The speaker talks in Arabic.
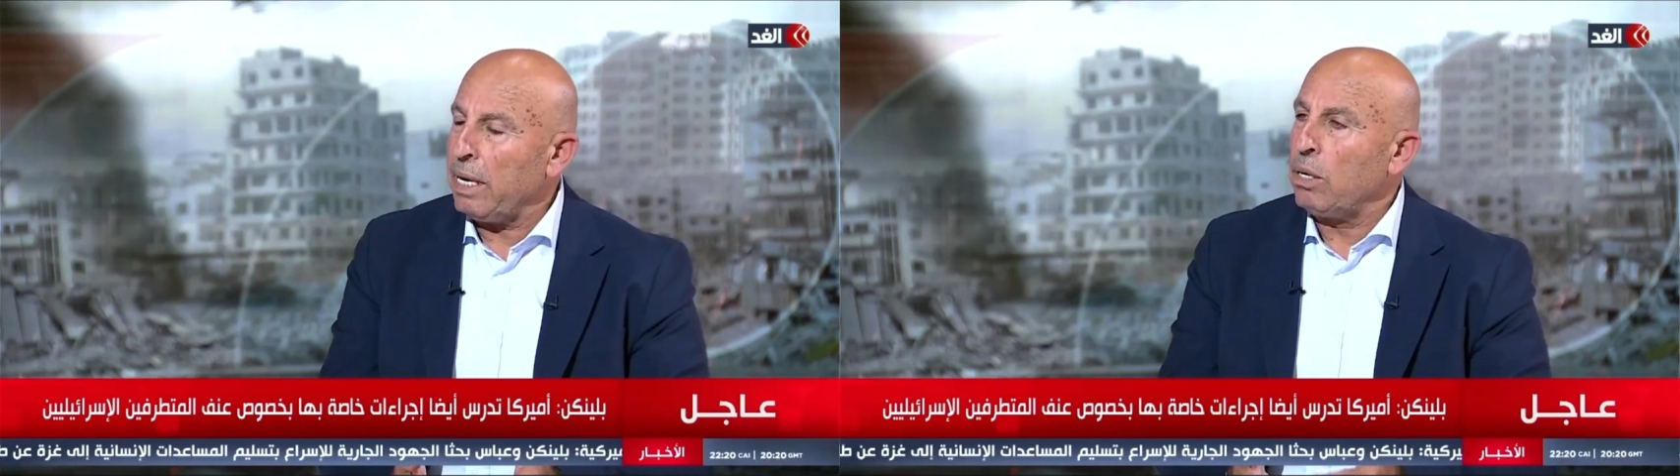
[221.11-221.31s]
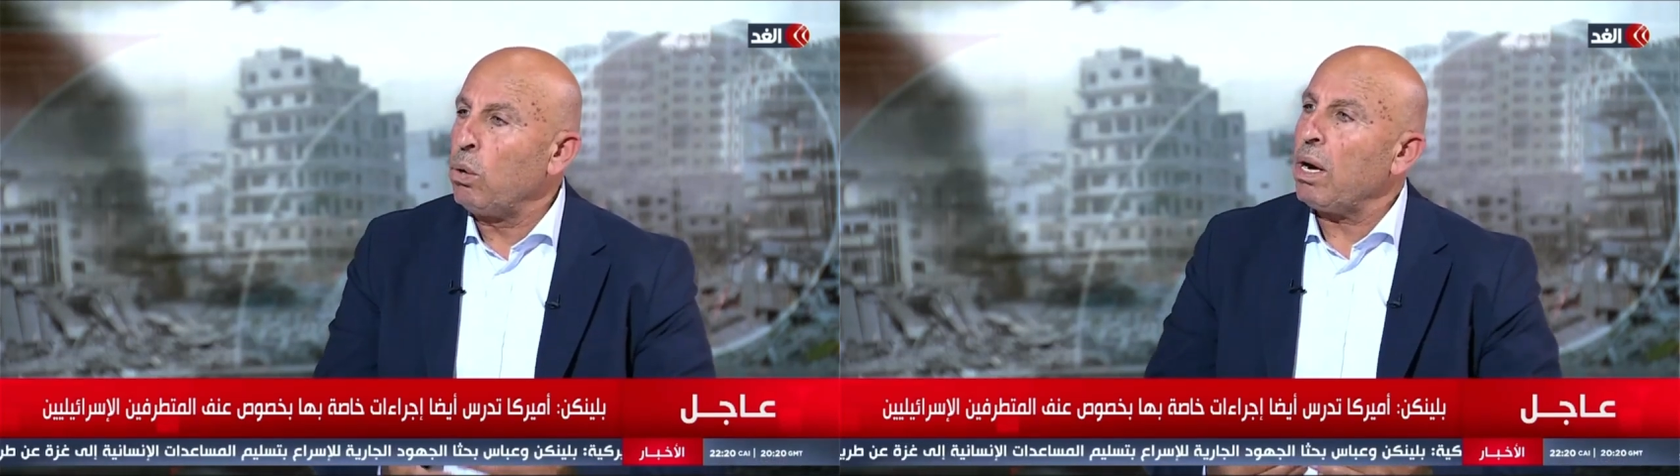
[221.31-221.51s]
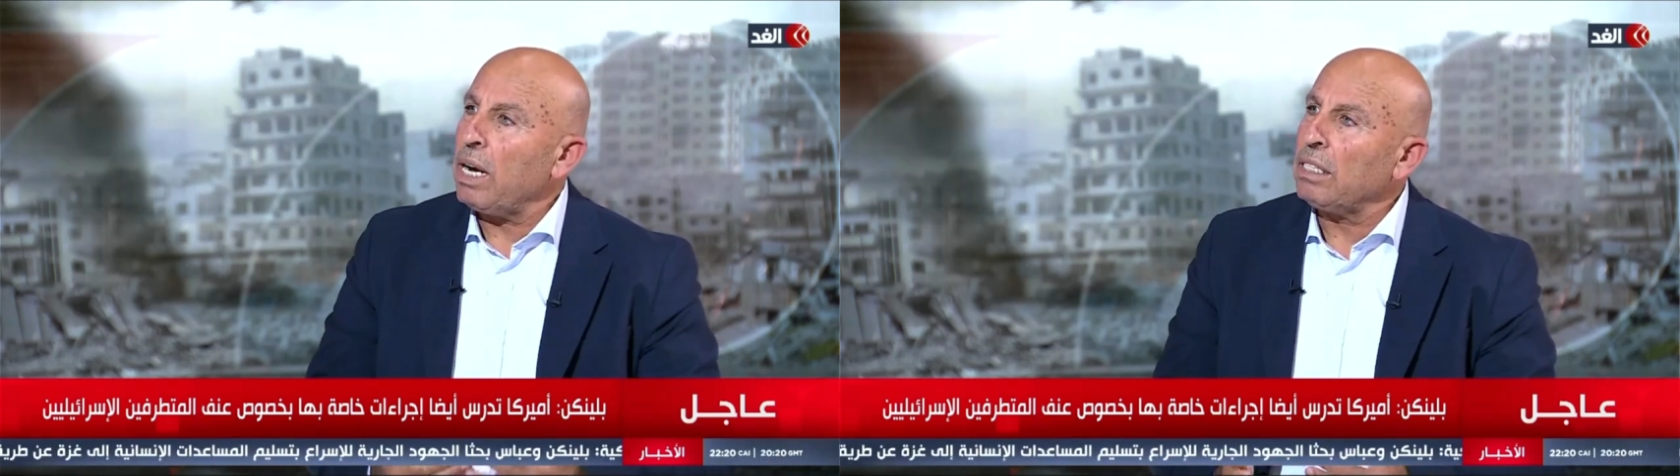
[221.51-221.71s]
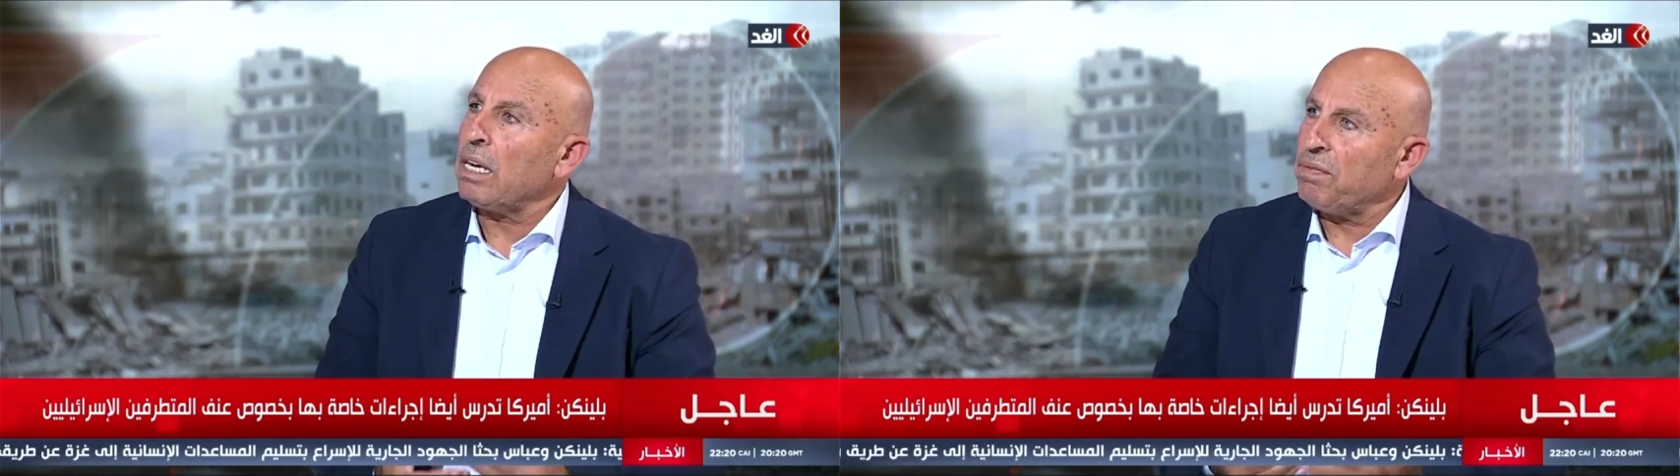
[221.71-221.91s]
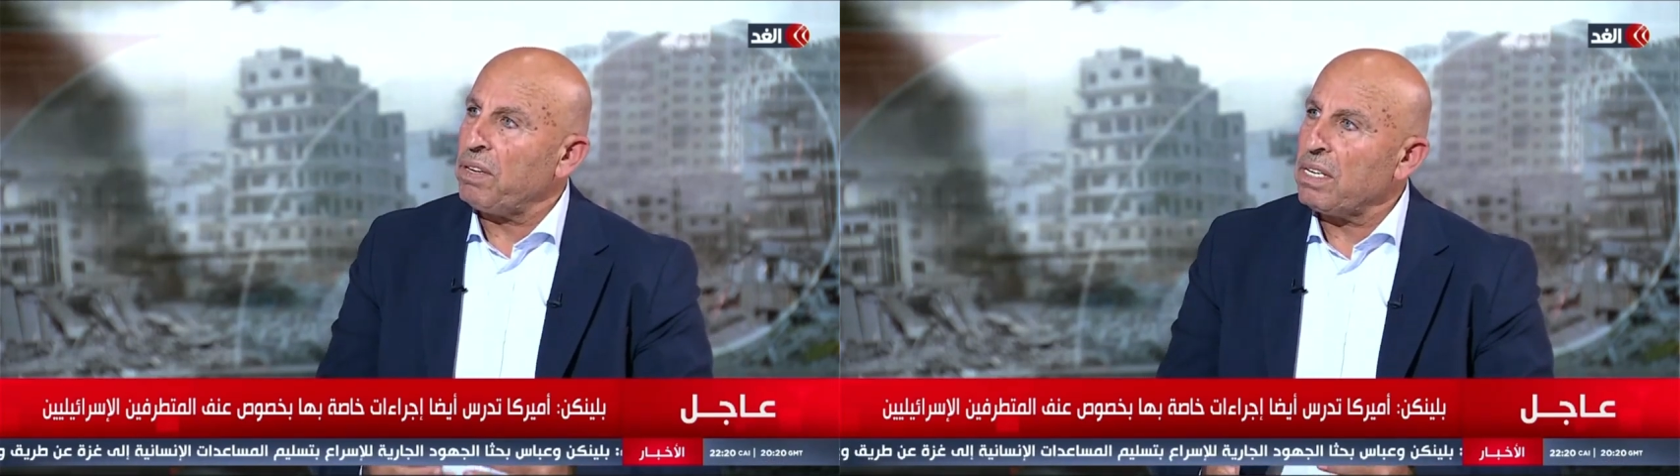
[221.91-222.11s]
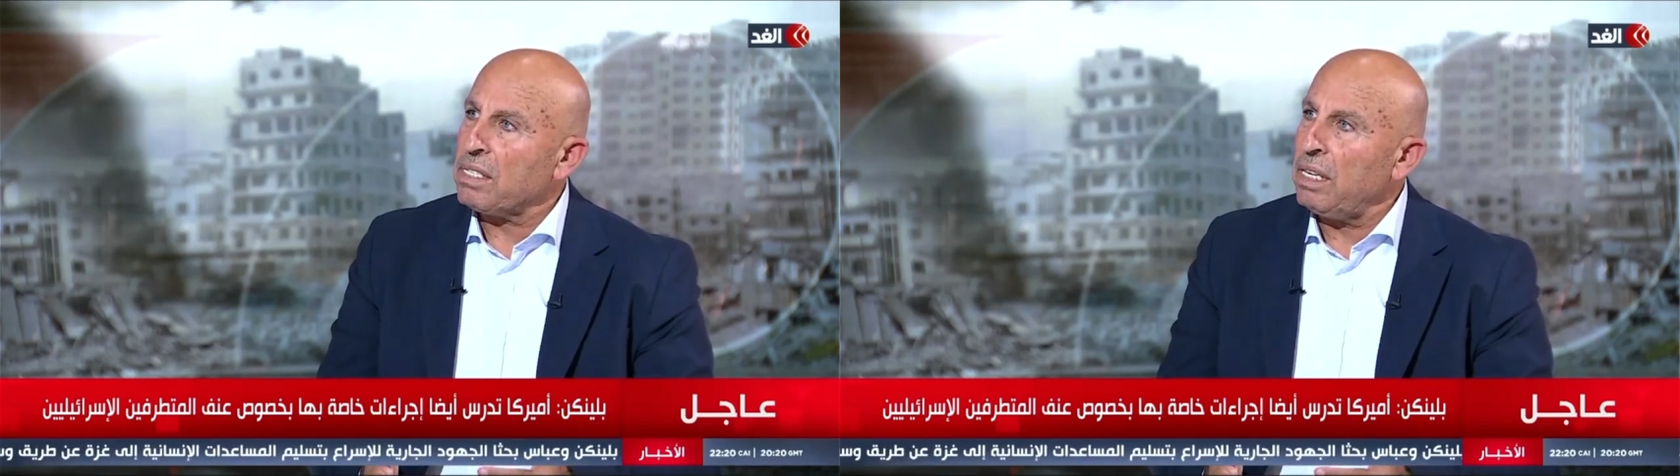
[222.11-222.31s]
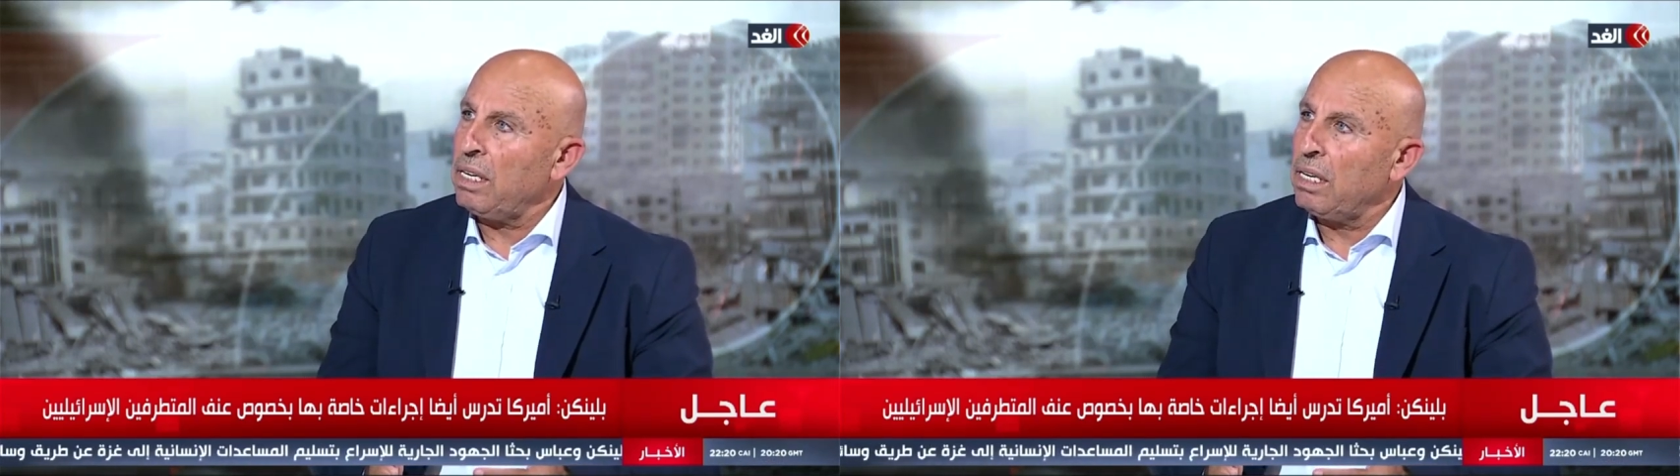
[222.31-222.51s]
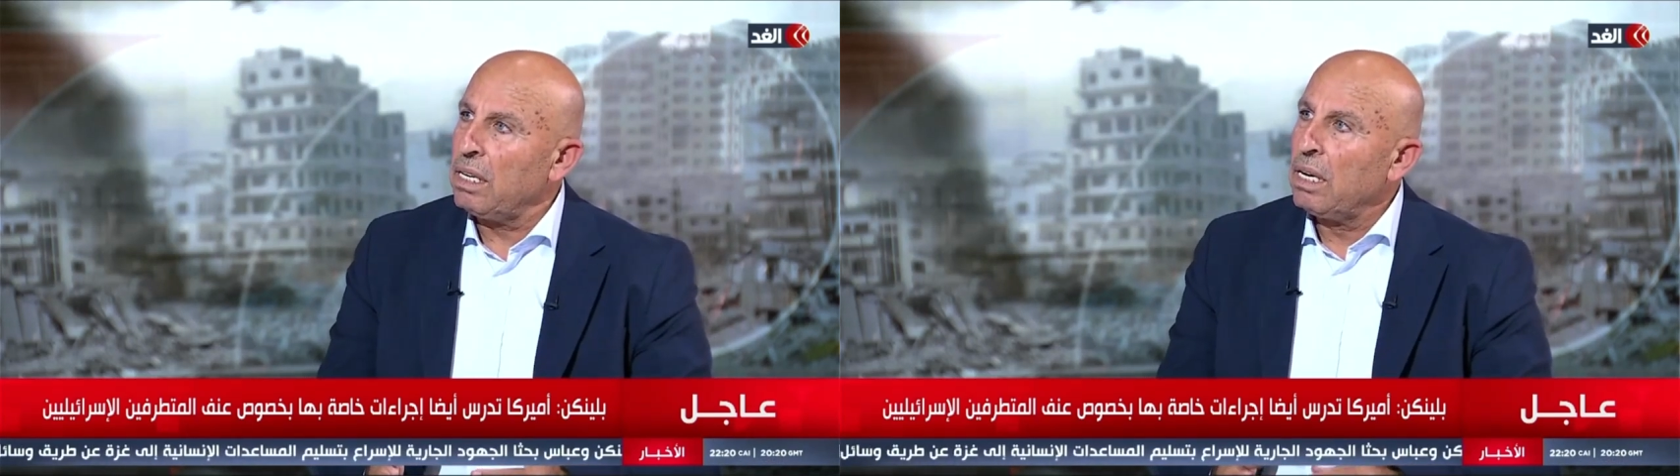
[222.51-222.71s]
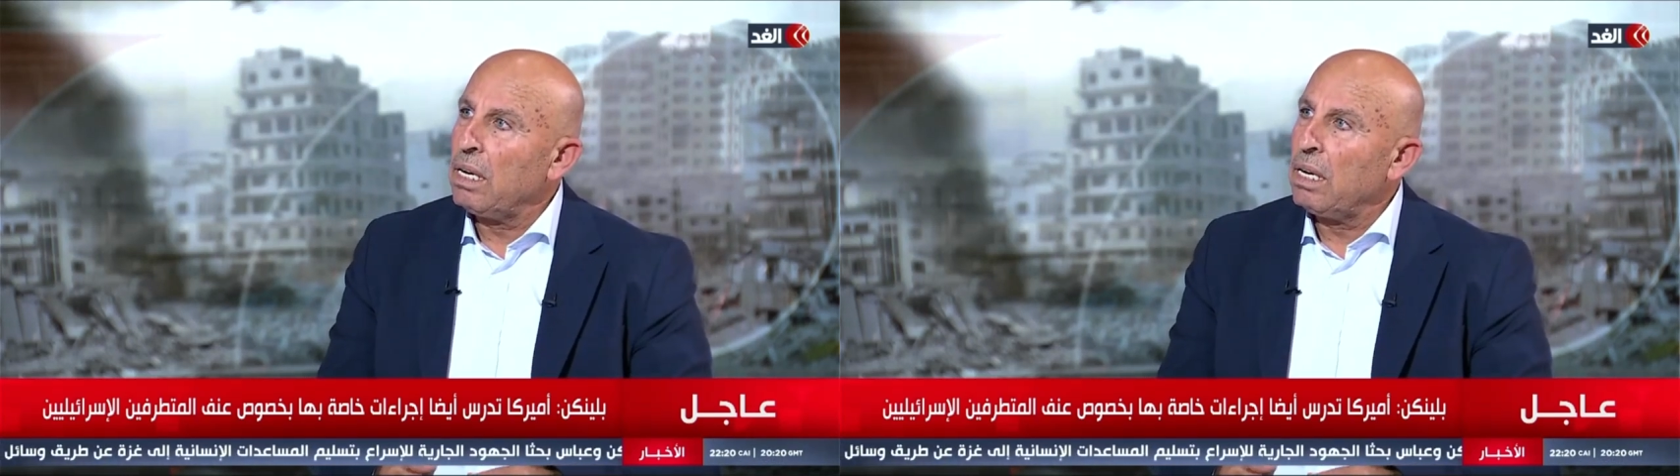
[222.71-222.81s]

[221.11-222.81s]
يعني هو قدر الفلسطيني